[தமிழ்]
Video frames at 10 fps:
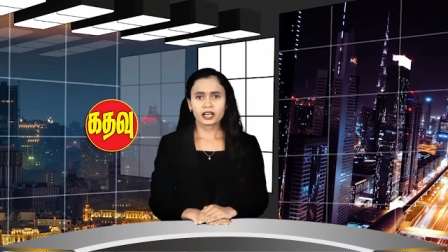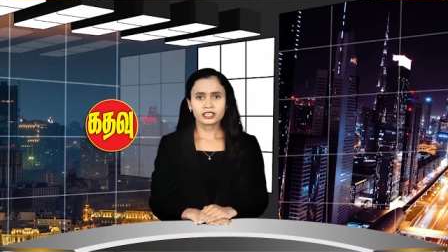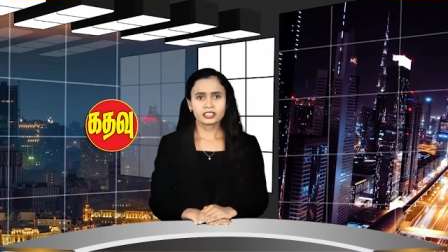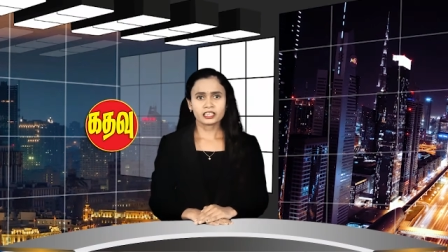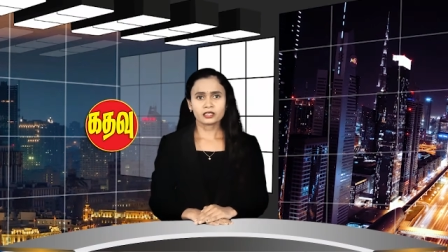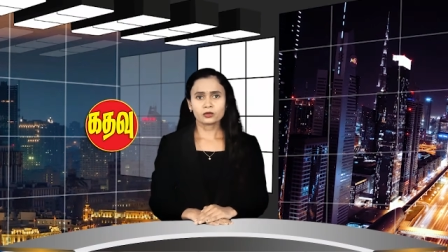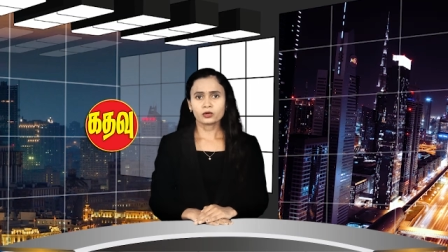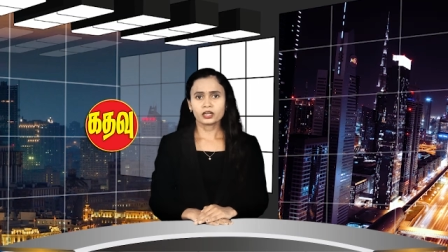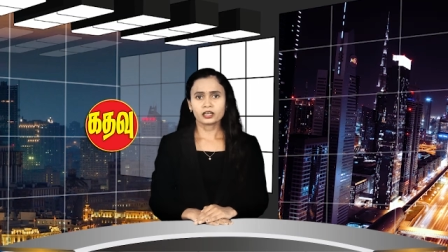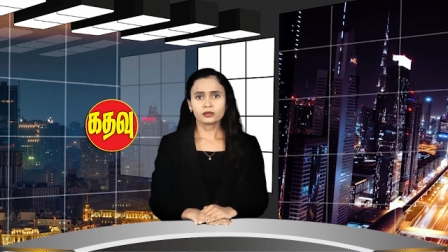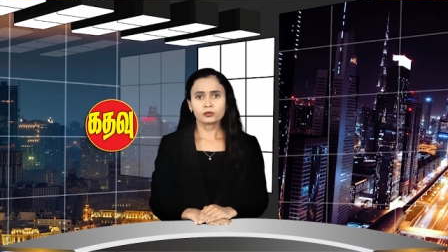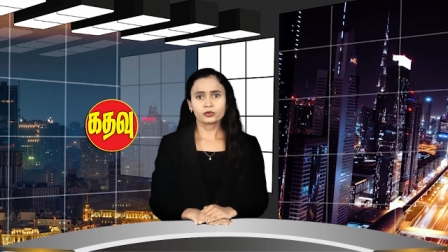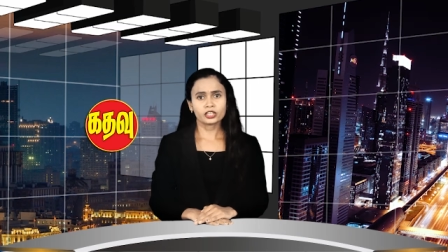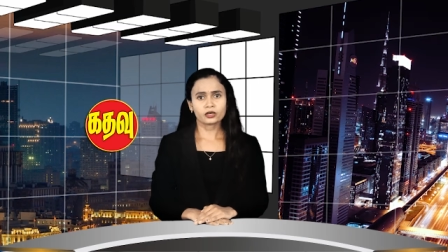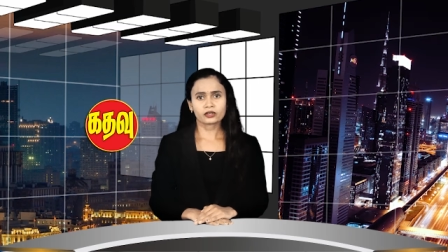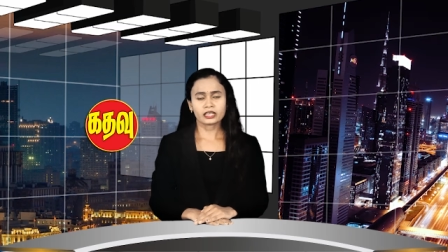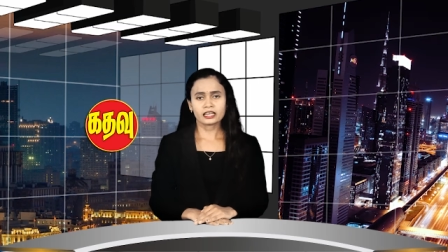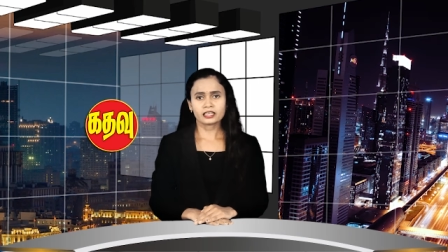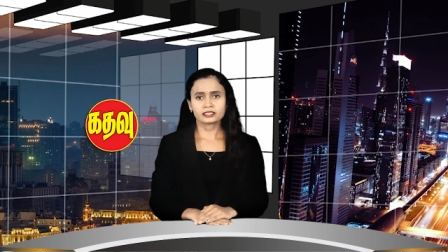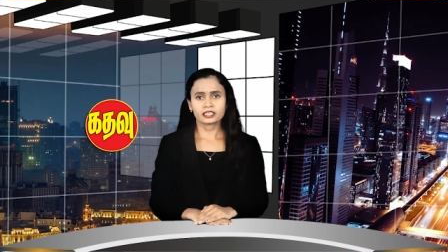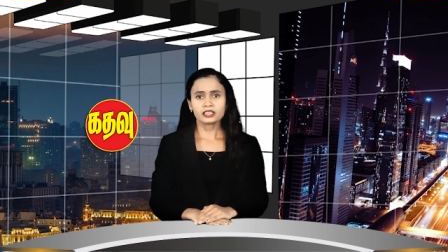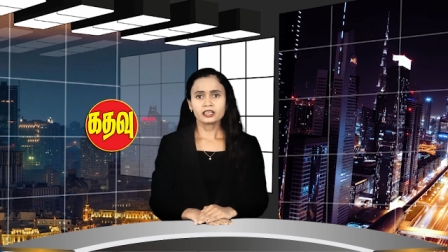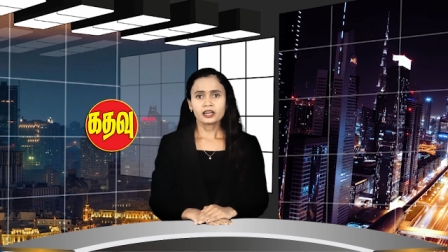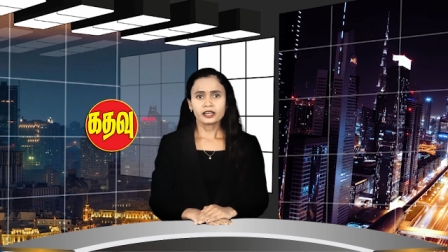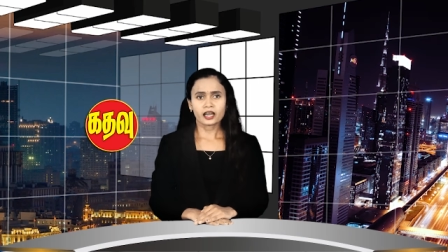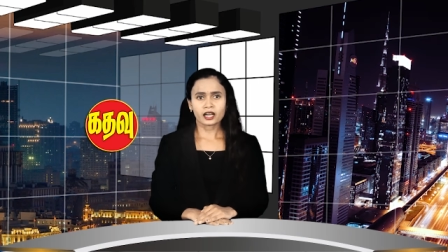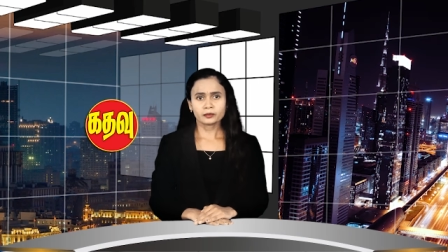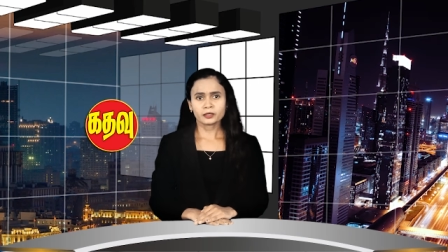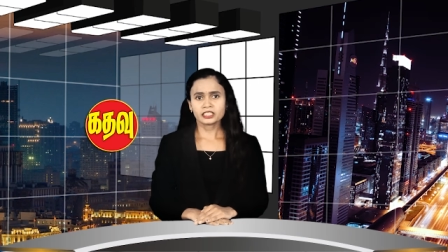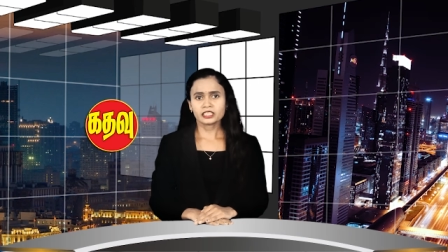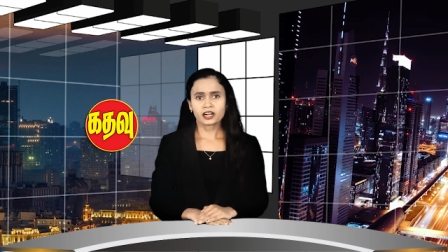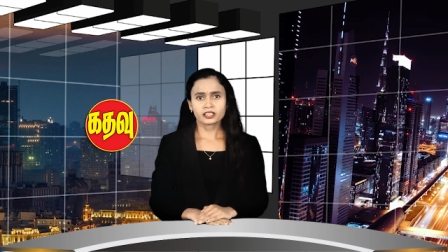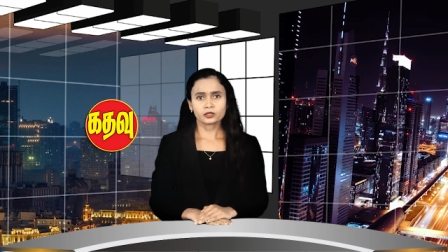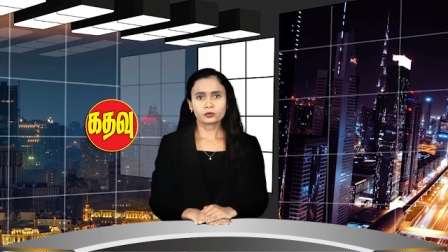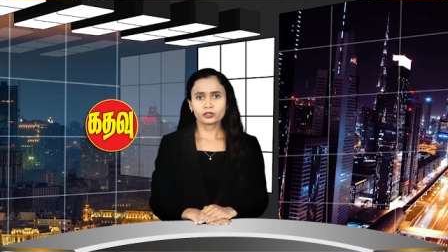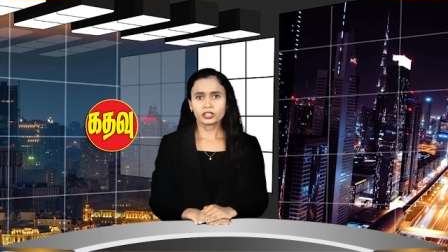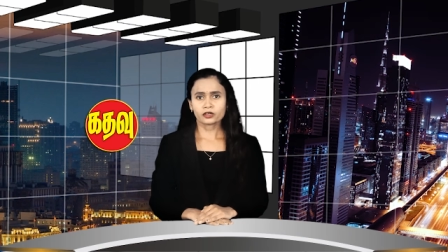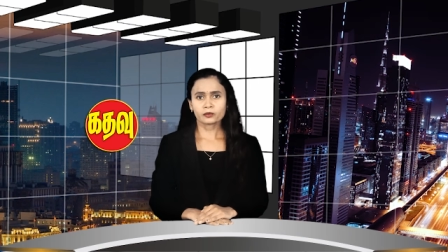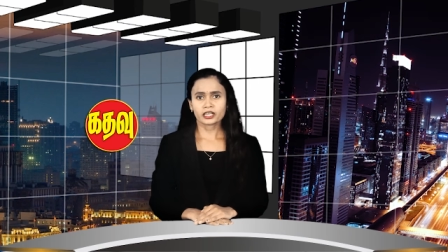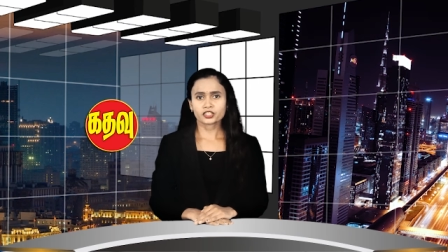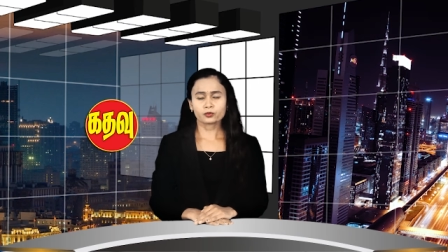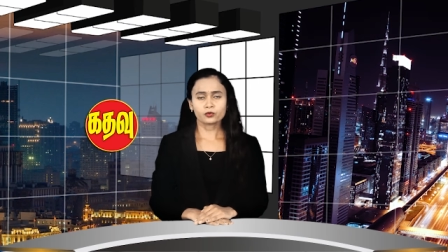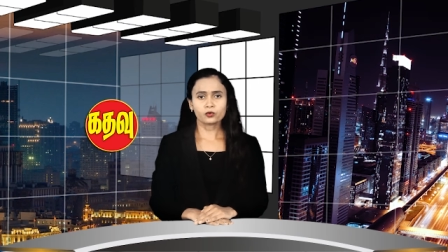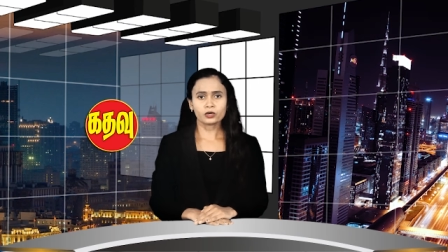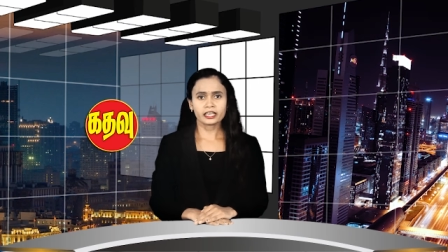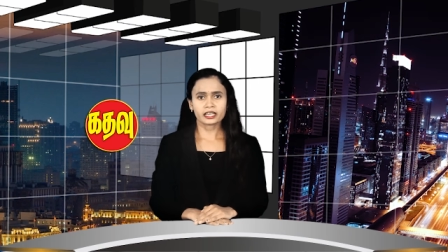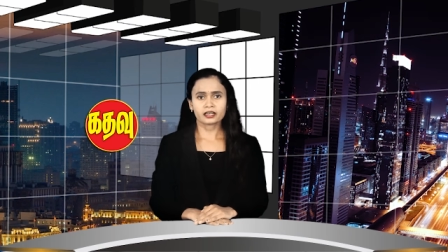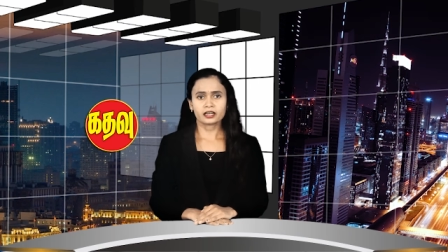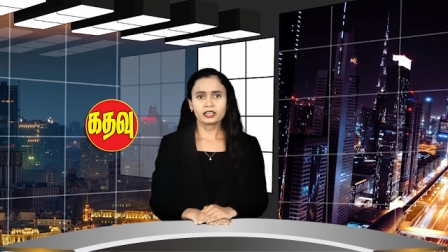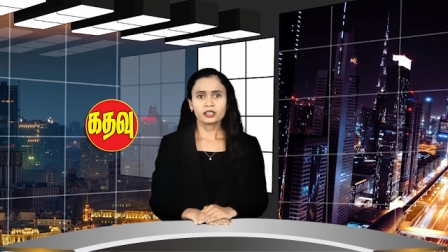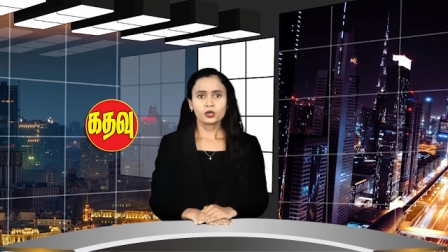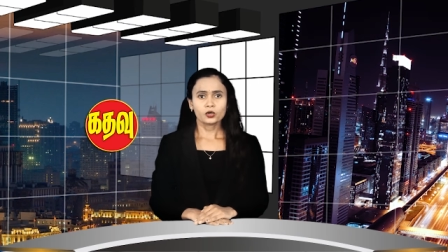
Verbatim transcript: கைதடியில் உள்ள முதியோர் இல்லத்தில் நாற்பத்தி நான்கு முதியோர் மற்றும் ஊழியர்கள்